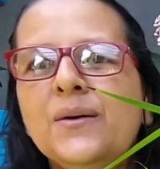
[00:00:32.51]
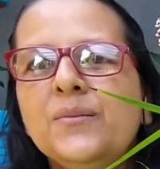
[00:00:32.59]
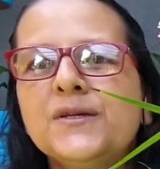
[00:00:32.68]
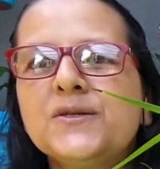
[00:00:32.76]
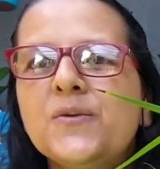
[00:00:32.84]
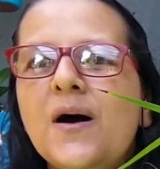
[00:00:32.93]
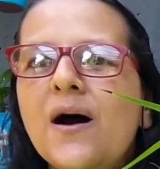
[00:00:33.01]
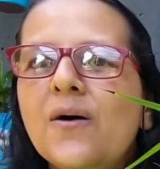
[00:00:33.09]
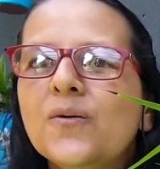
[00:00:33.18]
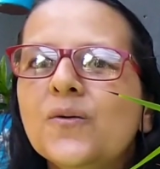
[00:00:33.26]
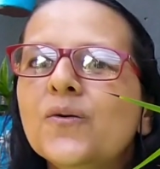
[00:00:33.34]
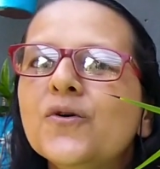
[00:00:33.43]

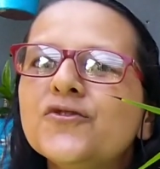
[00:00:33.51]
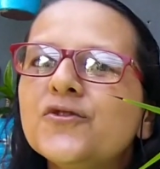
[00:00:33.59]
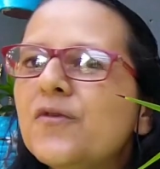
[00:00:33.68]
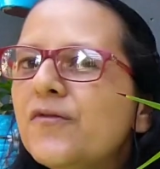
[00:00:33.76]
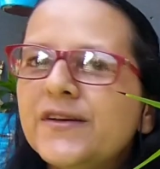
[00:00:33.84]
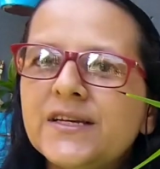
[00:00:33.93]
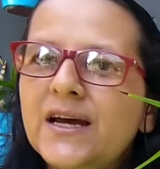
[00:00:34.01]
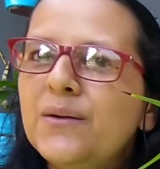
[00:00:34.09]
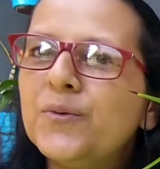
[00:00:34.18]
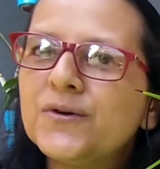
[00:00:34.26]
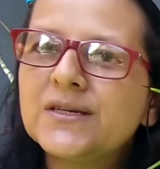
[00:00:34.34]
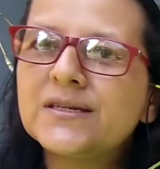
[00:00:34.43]
Pessoal, hoje eu vou fazer a
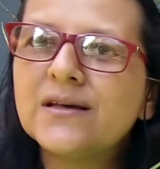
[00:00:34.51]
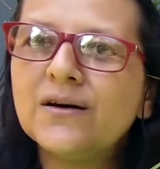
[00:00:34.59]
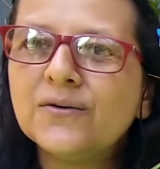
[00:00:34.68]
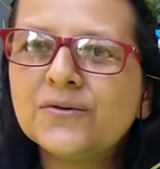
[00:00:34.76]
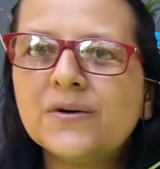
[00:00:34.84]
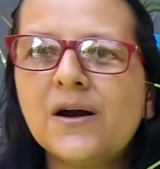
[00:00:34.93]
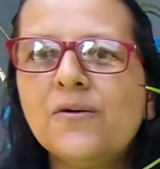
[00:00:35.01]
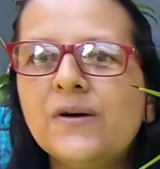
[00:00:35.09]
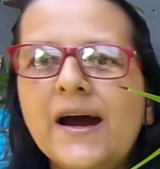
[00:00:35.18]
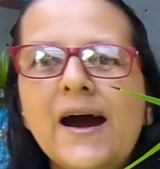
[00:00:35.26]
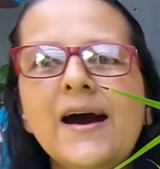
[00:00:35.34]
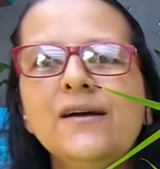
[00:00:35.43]
reposição do
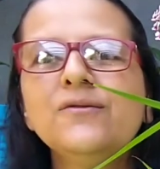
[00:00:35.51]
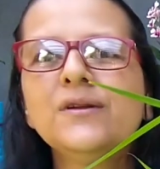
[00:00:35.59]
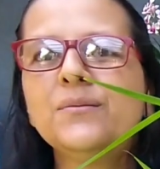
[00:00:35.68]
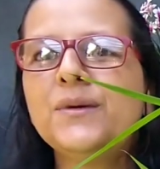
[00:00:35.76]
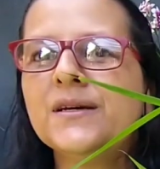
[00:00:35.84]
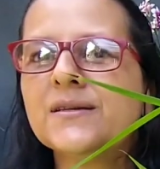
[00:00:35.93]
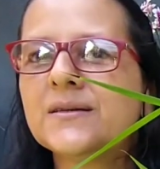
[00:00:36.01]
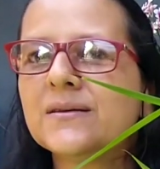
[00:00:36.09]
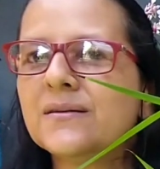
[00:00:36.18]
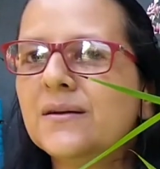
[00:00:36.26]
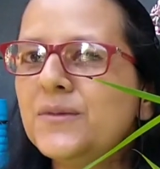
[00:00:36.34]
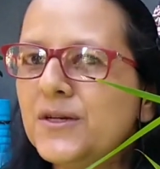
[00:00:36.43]
calcário nas minhas,
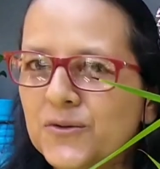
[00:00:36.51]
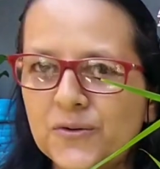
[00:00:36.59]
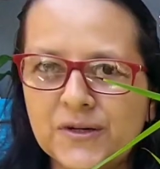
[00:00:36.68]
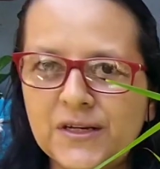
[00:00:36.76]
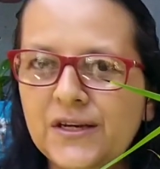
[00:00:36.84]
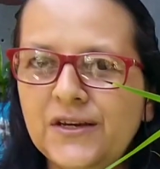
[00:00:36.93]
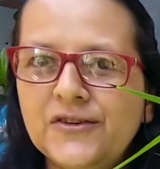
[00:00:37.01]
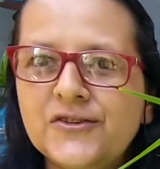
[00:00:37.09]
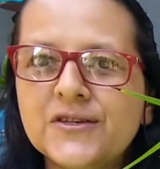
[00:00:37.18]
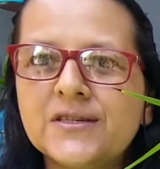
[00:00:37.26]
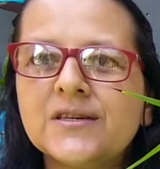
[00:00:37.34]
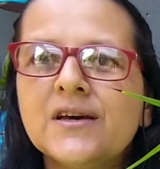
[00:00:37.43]
nas minhas
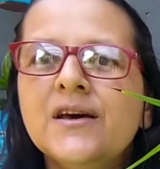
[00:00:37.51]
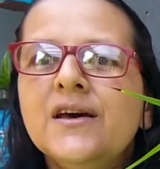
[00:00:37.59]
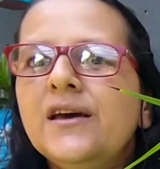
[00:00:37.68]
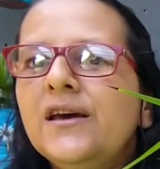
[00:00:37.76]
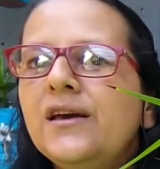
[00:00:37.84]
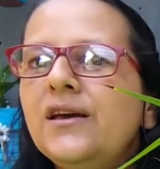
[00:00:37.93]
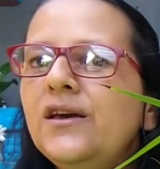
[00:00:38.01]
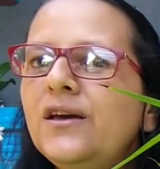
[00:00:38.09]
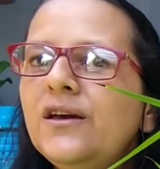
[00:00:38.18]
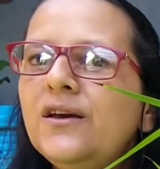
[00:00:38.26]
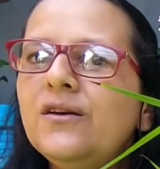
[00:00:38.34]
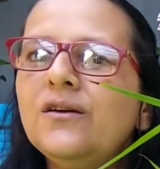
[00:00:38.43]
orquídeas
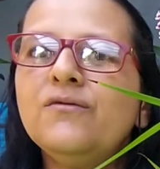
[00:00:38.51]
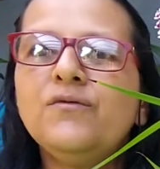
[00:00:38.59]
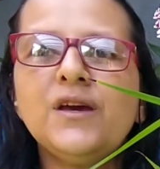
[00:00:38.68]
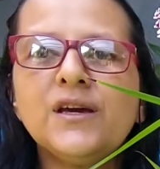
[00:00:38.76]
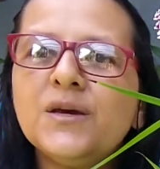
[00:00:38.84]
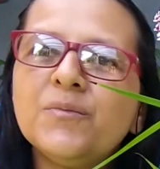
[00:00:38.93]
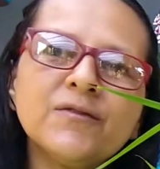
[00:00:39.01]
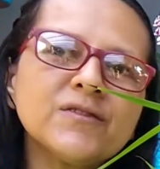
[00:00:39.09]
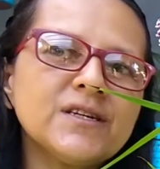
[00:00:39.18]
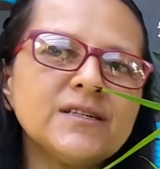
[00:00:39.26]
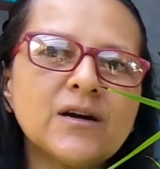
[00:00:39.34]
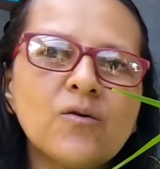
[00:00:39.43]
e vim aqui para
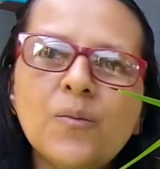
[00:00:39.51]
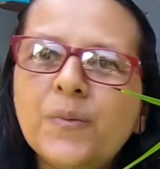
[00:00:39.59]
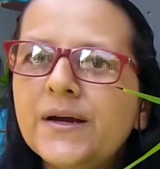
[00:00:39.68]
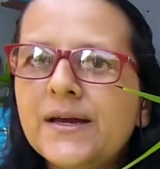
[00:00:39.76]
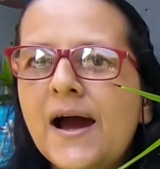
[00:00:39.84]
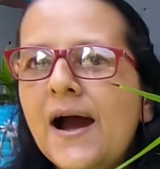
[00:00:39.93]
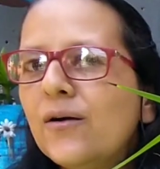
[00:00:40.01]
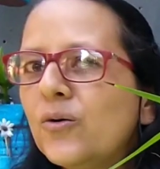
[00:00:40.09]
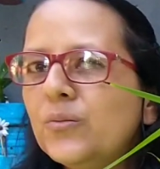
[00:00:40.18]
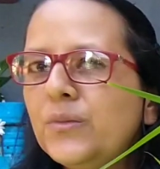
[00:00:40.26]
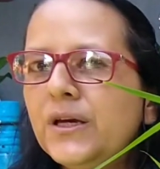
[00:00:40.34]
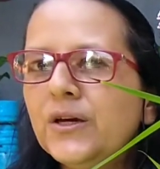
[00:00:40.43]
vocês acompanhar
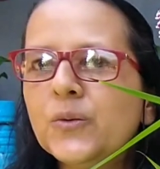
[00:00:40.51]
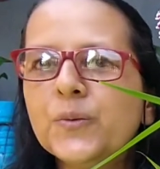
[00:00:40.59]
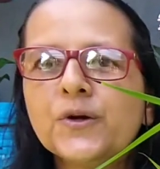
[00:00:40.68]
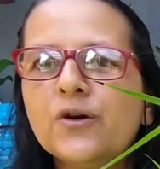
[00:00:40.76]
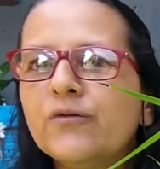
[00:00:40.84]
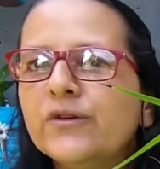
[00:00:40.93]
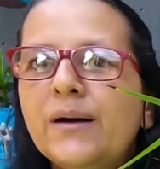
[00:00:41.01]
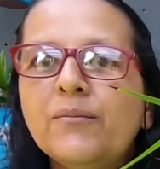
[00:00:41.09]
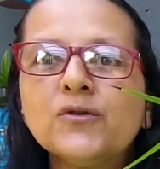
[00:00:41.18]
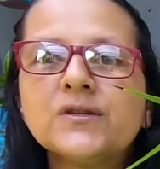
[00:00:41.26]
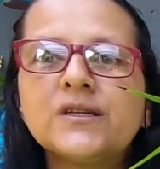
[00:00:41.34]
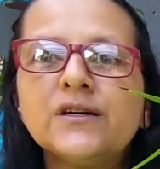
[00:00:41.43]
comigo, porque eu vou estar tá
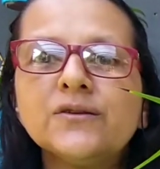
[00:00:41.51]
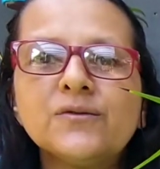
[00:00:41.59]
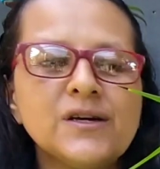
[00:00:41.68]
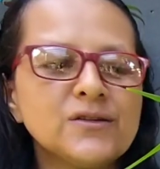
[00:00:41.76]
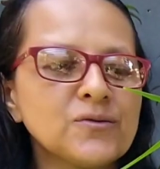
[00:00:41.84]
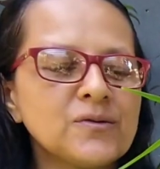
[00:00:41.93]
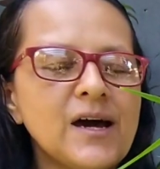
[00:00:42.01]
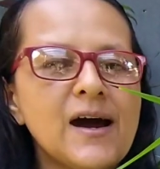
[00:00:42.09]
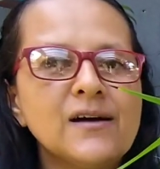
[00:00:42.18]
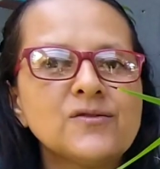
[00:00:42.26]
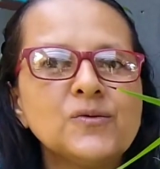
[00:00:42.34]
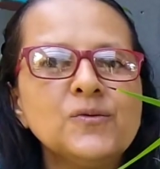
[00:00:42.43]
mostrando o
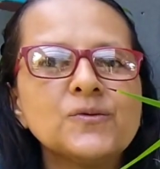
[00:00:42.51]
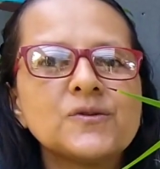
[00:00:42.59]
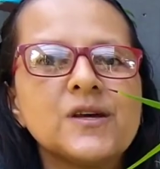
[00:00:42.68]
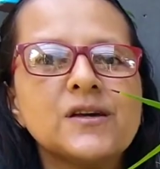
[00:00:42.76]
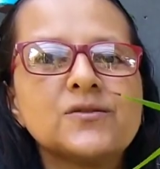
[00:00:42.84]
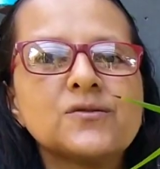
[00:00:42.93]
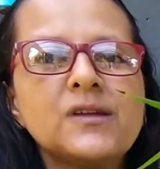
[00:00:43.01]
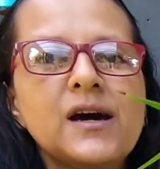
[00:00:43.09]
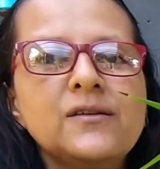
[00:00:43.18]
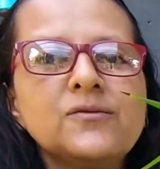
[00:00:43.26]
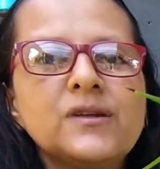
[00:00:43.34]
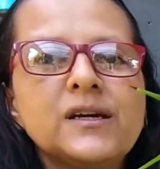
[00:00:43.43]
resultado, um dos
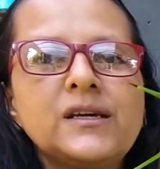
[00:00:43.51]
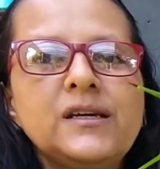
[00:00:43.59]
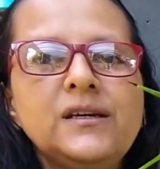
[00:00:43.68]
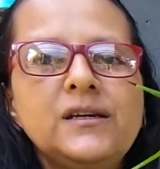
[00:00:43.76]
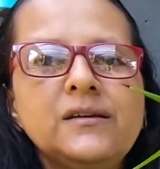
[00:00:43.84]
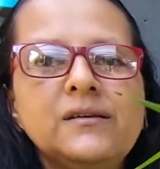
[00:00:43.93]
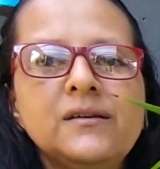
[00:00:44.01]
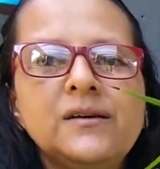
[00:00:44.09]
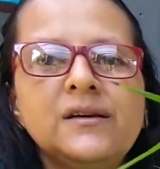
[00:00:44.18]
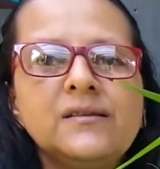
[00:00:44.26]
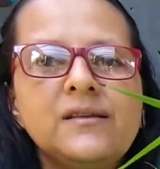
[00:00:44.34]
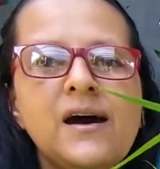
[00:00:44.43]
resultados tá aqui,
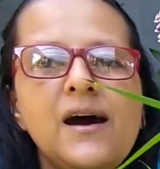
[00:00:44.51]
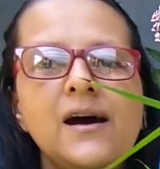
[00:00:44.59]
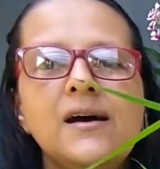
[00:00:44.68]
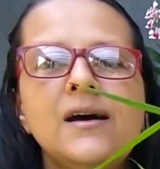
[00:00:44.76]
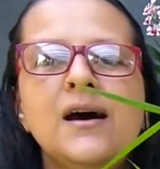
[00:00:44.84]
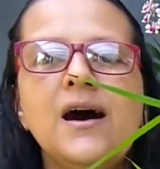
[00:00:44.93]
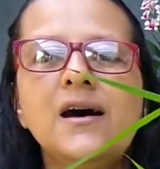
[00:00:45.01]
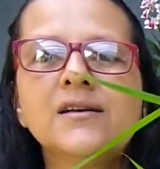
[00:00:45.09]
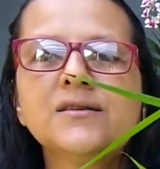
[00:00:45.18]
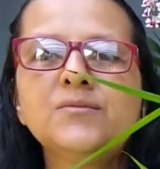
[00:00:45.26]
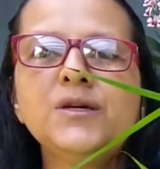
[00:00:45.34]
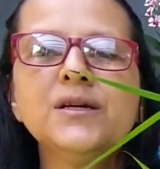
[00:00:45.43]
tá?
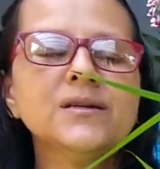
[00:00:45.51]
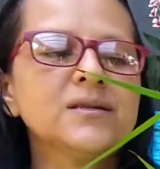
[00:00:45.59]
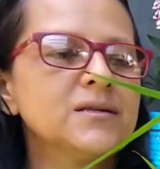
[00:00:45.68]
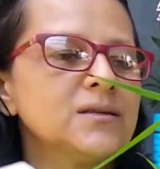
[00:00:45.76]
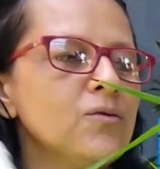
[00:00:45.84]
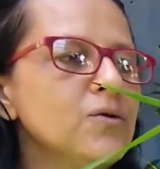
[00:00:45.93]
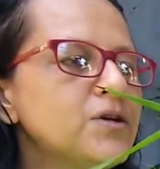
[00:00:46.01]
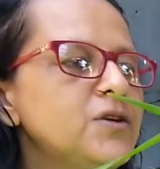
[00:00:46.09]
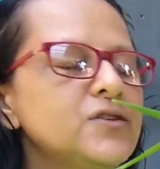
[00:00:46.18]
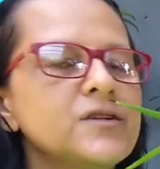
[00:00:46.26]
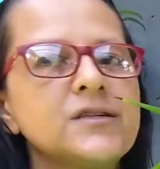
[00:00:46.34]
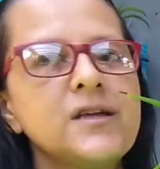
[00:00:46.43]
As minhas
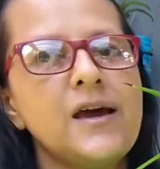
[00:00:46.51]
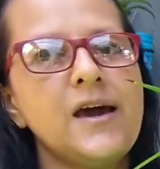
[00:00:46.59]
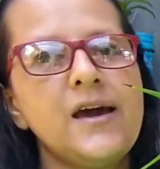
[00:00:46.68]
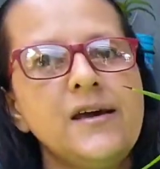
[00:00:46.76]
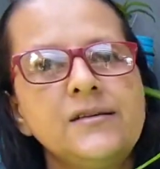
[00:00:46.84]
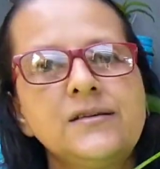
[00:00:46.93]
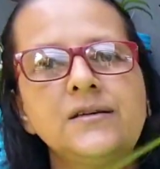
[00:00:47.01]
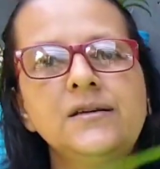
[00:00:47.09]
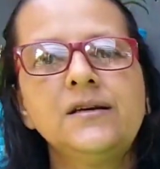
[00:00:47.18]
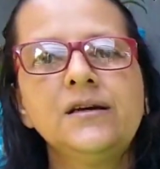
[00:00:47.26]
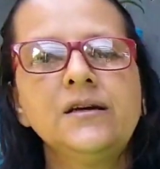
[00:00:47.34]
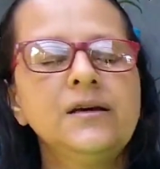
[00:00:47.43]
orquídeas terrestres
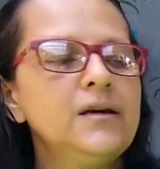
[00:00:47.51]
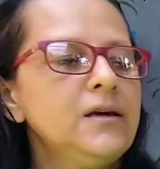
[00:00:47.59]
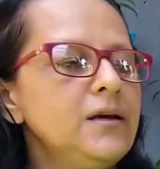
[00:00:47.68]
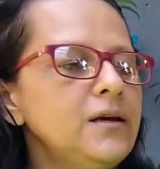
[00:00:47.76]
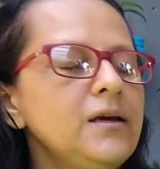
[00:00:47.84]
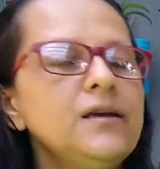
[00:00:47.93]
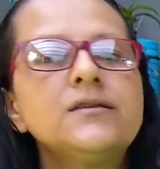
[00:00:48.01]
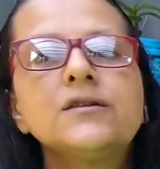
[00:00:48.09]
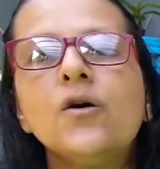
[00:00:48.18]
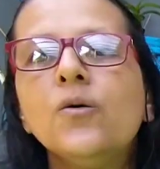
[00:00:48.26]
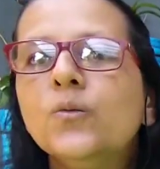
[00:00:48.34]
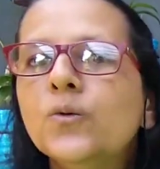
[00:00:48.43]

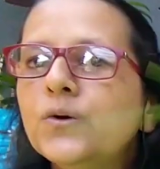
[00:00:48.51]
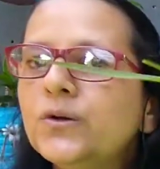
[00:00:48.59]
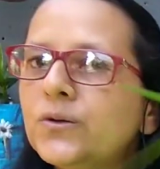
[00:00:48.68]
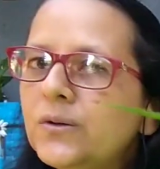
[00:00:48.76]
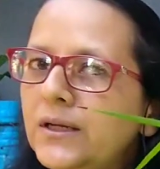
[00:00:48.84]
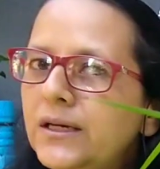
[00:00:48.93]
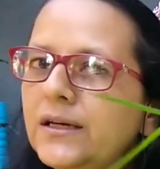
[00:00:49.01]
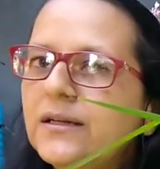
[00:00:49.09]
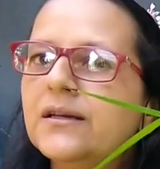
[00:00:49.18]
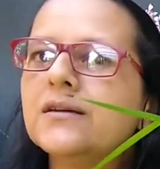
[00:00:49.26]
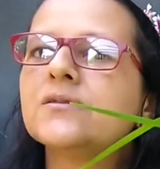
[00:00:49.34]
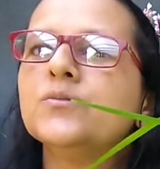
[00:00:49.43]
estão muito
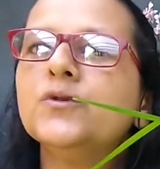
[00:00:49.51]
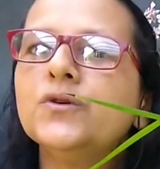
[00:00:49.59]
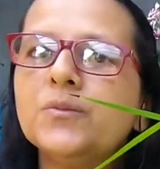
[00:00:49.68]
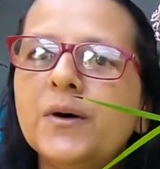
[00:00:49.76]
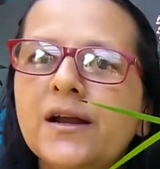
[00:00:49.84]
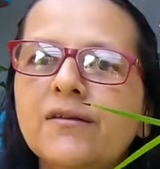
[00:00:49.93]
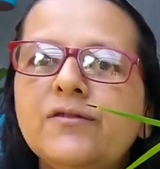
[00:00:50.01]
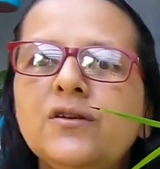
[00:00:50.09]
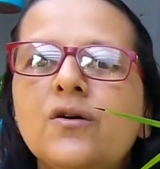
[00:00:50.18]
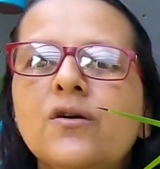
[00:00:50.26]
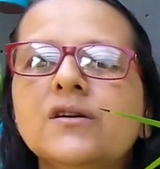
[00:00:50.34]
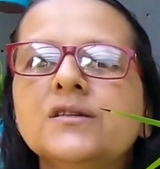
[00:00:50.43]
lindas, muito
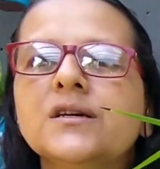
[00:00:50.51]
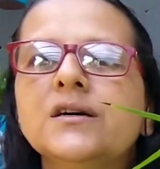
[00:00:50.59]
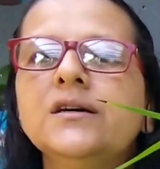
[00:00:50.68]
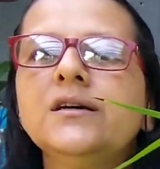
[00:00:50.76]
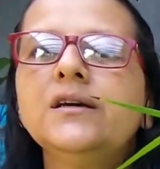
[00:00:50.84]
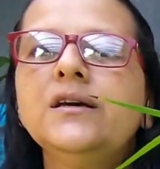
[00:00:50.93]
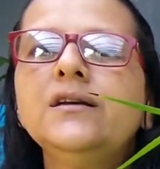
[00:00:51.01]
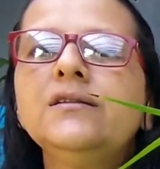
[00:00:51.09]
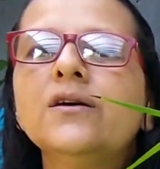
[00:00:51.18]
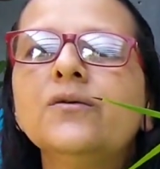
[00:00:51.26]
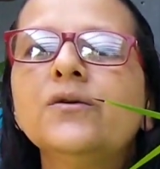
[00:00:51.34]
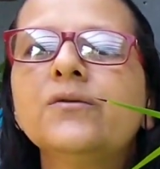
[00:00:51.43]
maravilhosa,
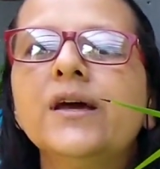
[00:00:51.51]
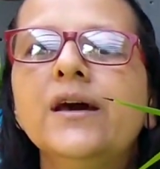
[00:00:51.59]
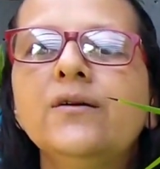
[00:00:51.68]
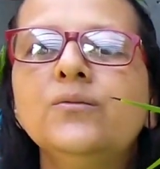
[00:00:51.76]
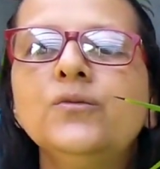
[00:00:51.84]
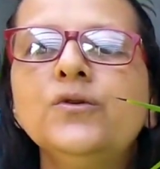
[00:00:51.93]
então eu quero